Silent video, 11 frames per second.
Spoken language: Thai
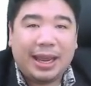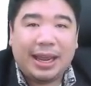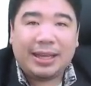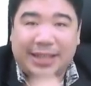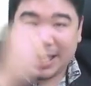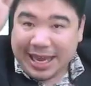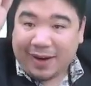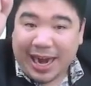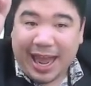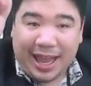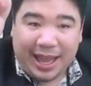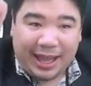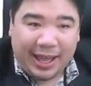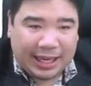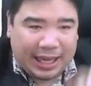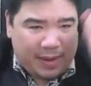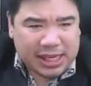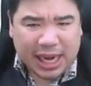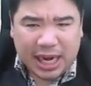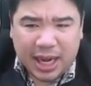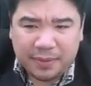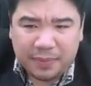สีเขียวแล้วนะ กับอีกสี
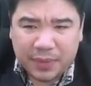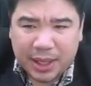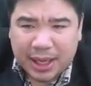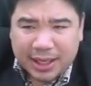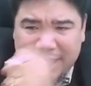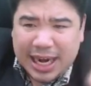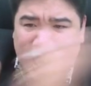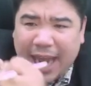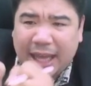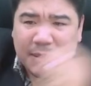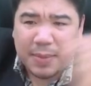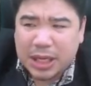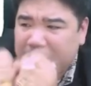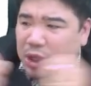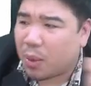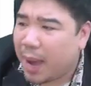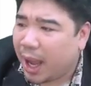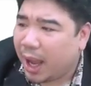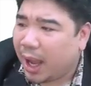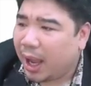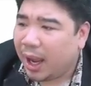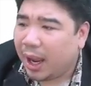หนึ่ง สีไหนที่มันจะผสมอะ
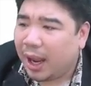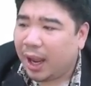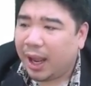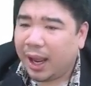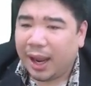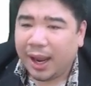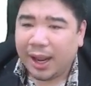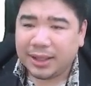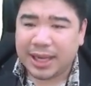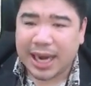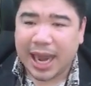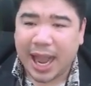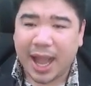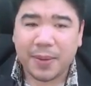สีไหนฮะ